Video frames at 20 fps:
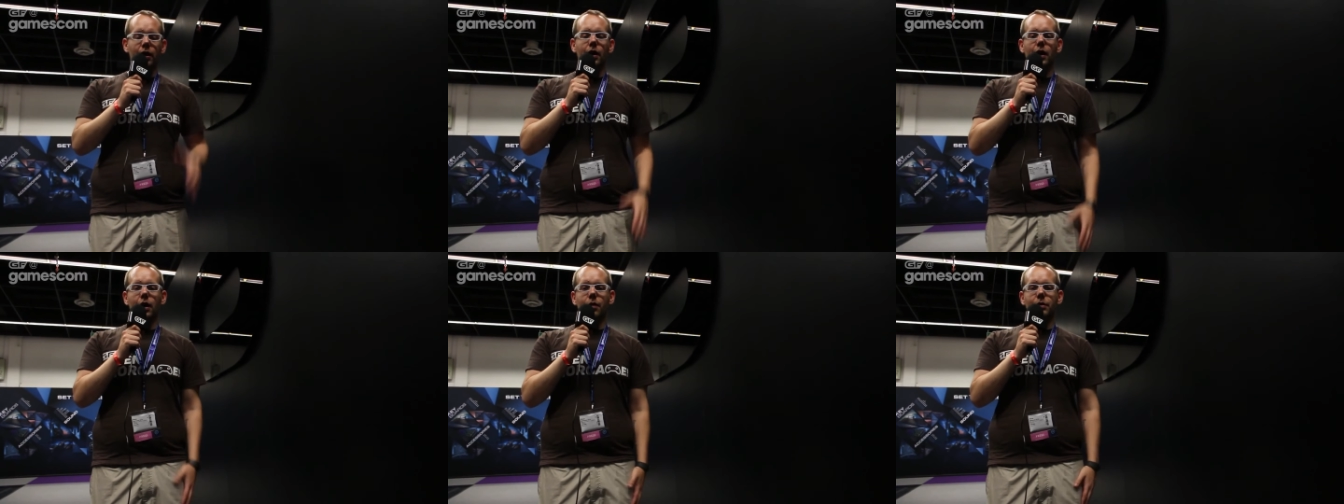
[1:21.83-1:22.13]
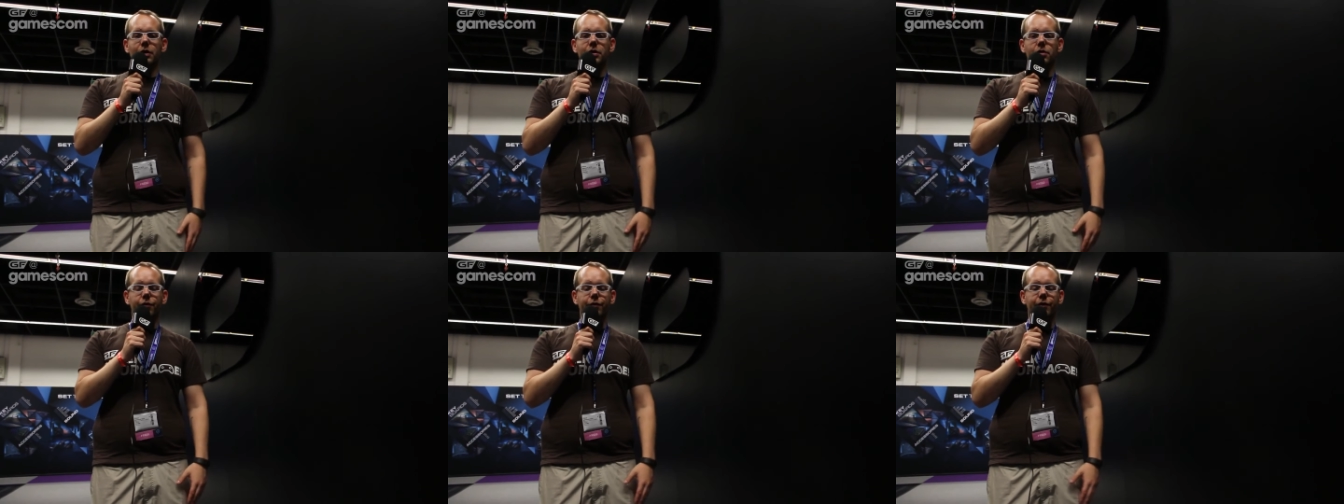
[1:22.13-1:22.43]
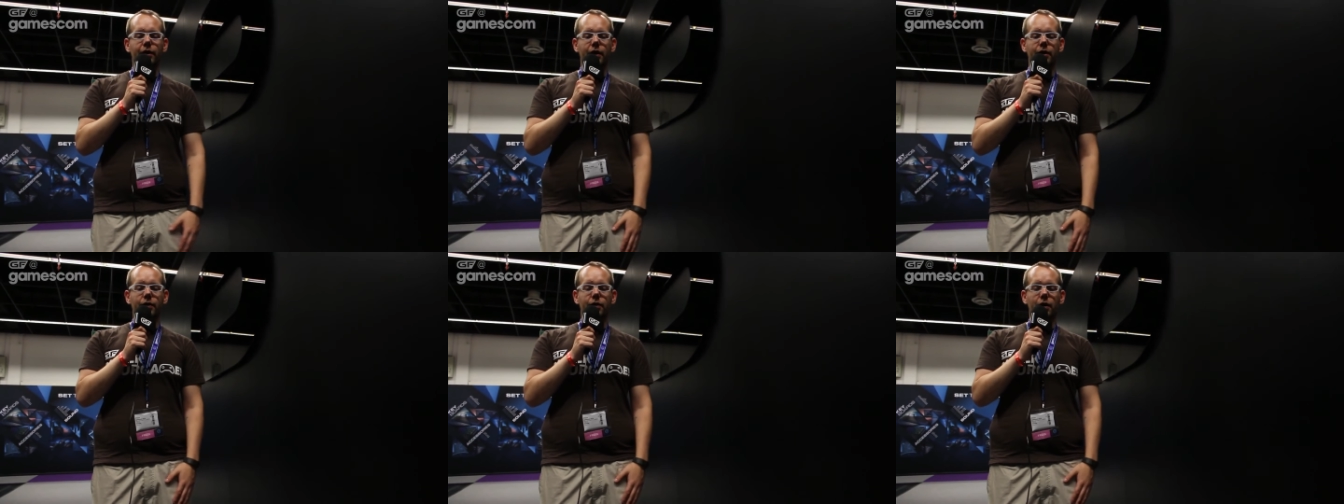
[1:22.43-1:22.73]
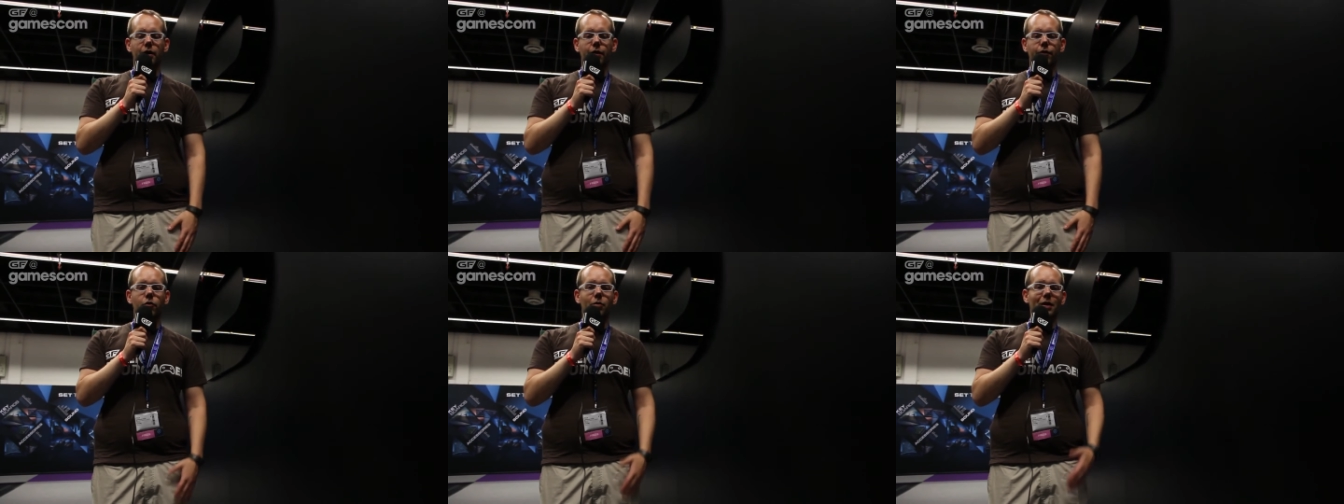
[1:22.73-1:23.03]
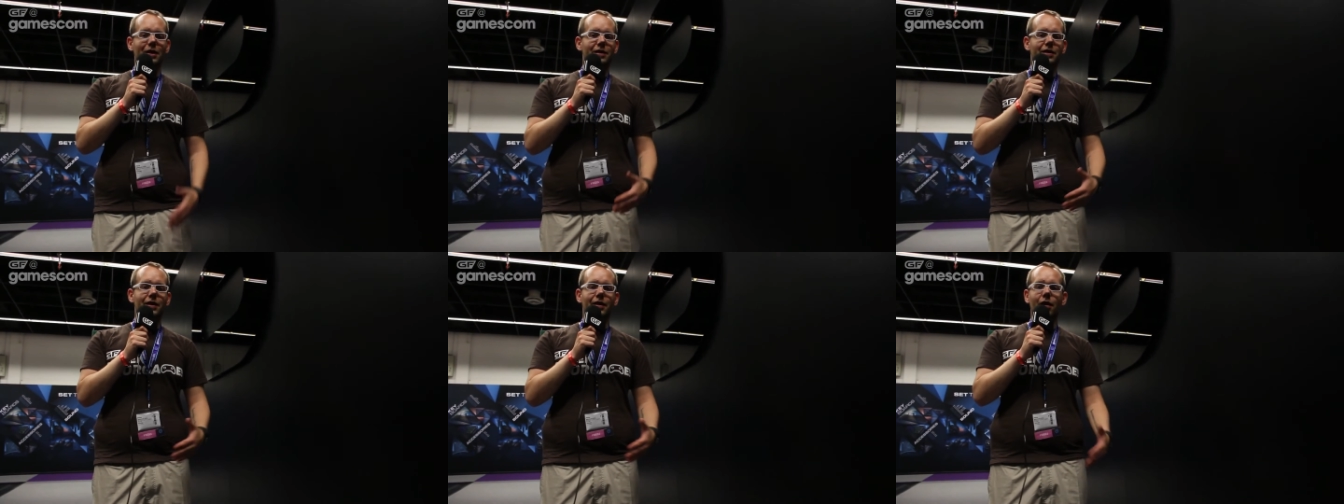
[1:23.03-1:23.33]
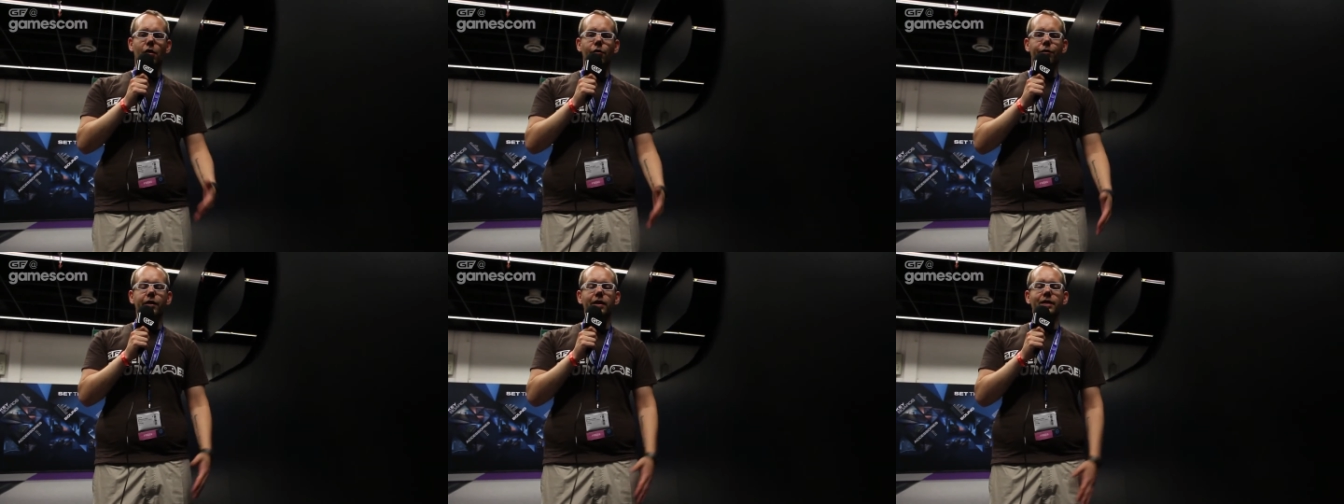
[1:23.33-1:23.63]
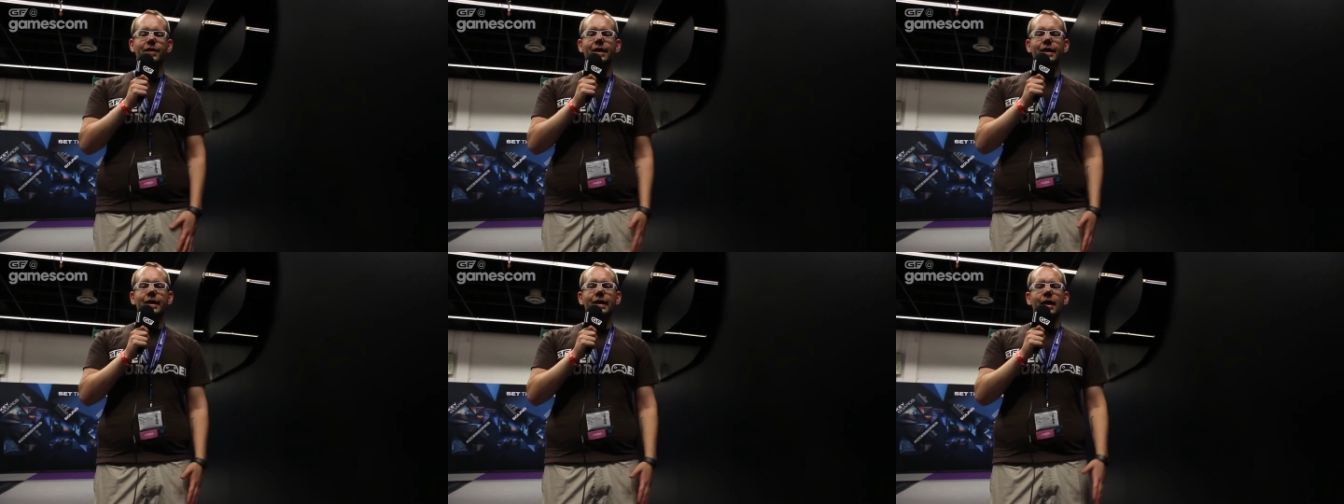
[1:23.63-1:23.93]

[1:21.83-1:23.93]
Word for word: ähm, insofern, äh, wo man sich dann aufhält.